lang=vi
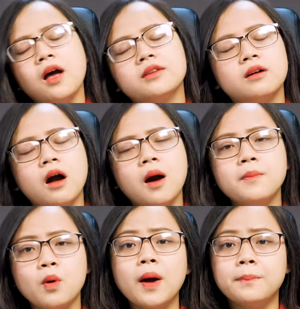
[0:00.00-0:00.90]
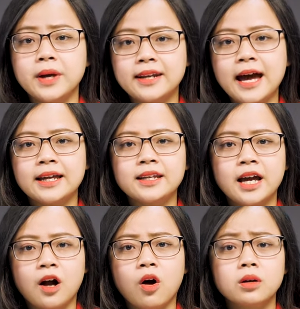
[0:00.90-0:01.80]
những mẫu cảm biến này
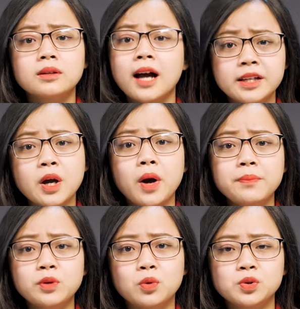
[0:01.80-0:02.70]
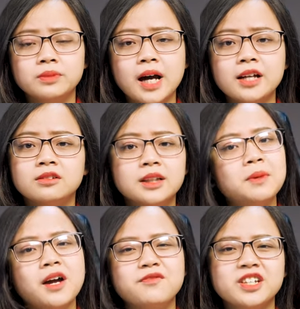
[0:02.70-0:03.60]
để có càng nhiều game thủ chúng ta được tiếp
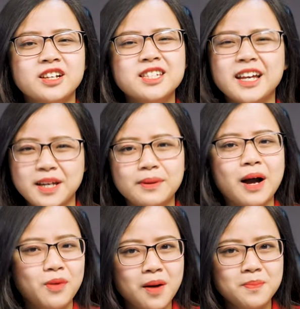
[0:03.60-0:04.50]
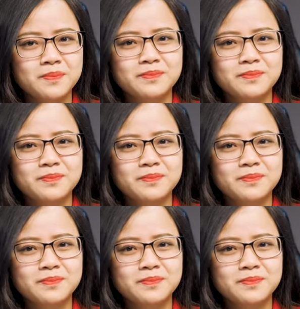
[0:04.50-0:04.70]
cận với những trải nghiệm cao cấp.